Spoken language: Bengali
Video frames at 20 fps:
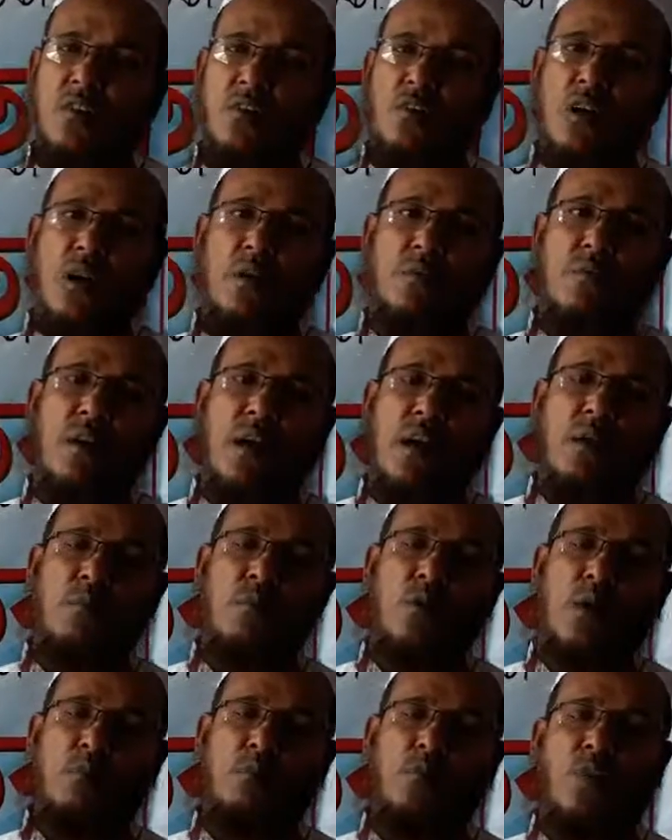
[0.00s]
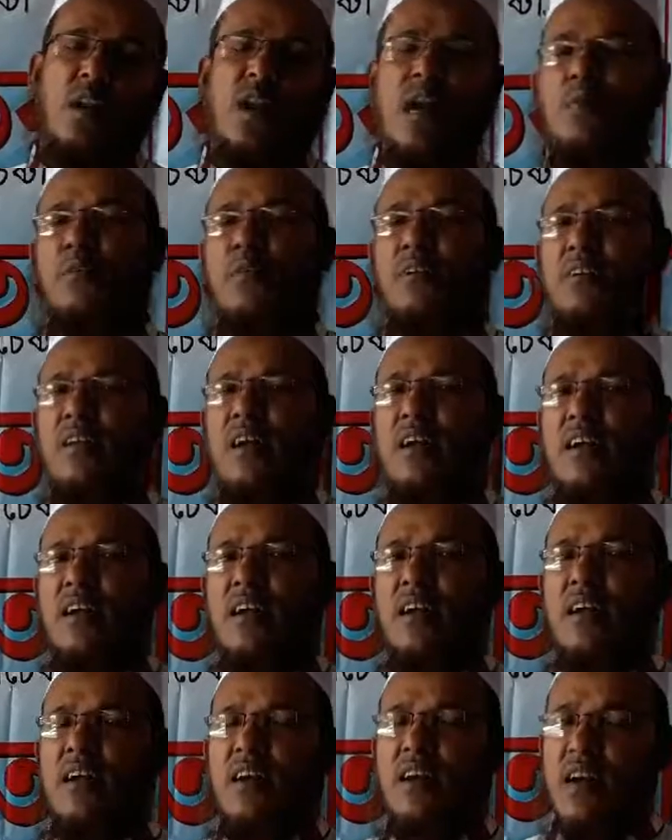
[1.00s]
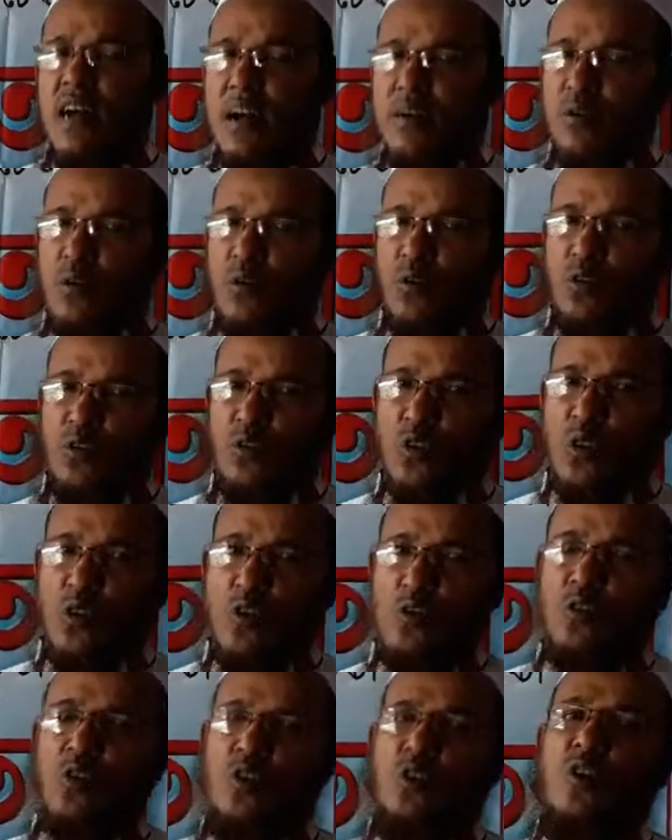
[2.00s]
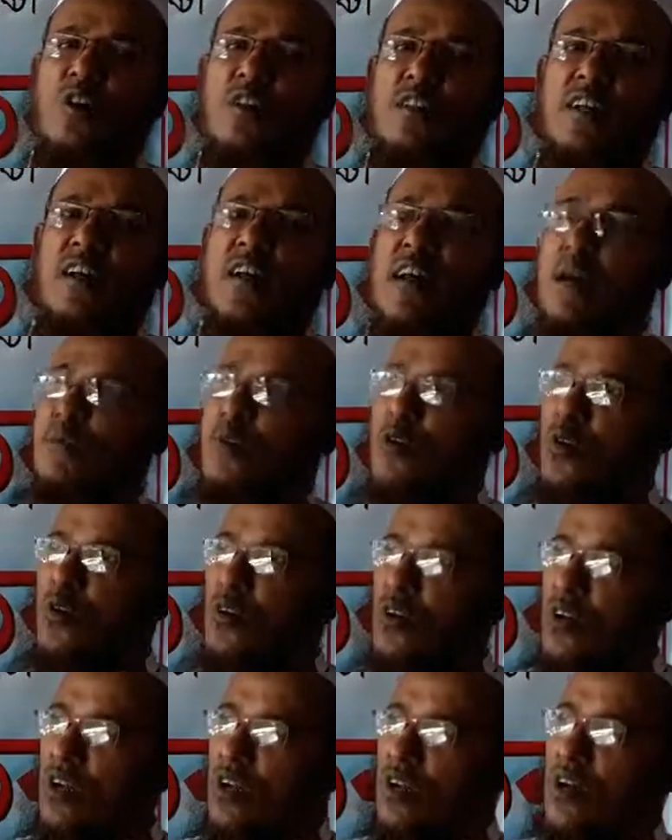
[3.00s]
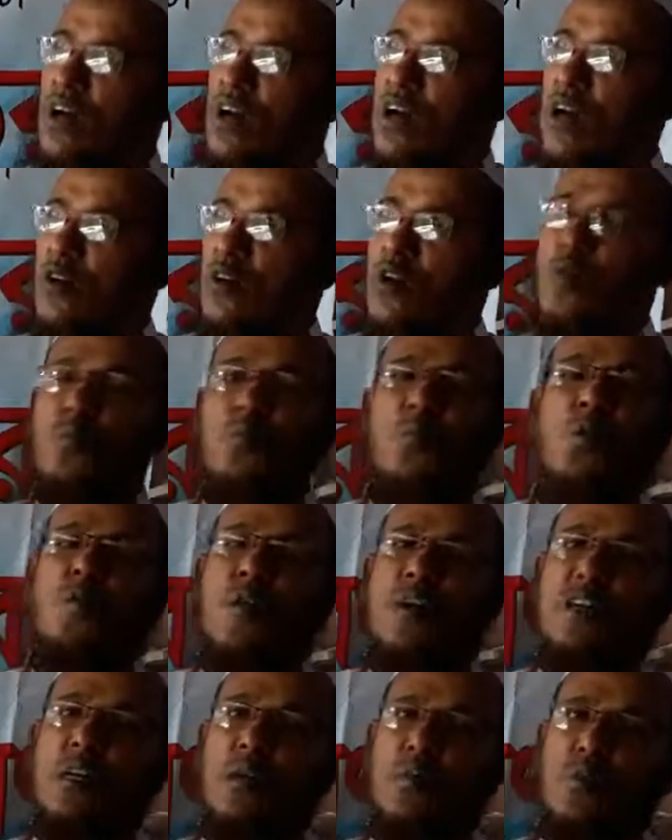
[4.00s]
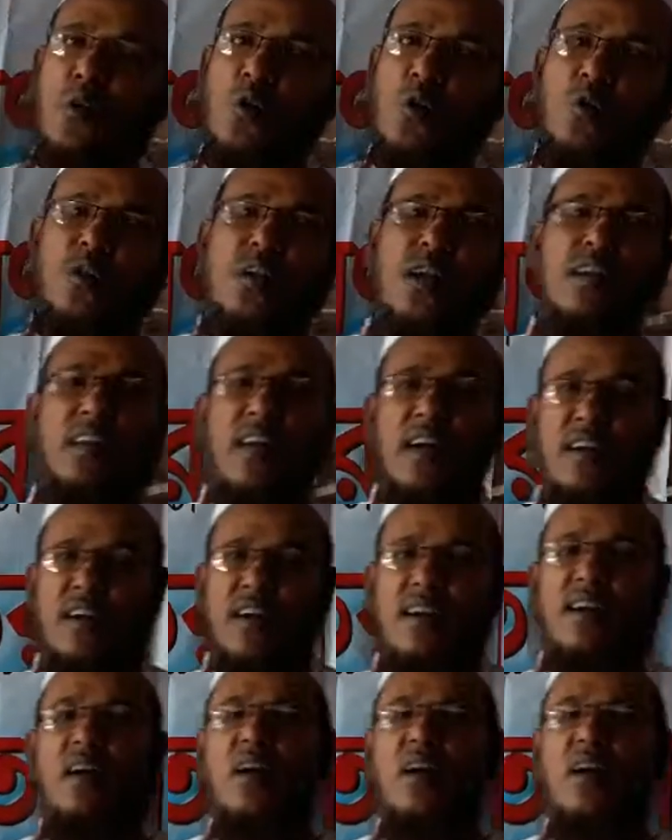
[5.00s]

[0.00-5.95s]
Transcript: জনাব আবু আবদুল্লাহ আমি তাকে আমার অন্তরের অন্তঃস্থল থেকে এবং রংপুরবাসীর পক্ষ থেকে তাকে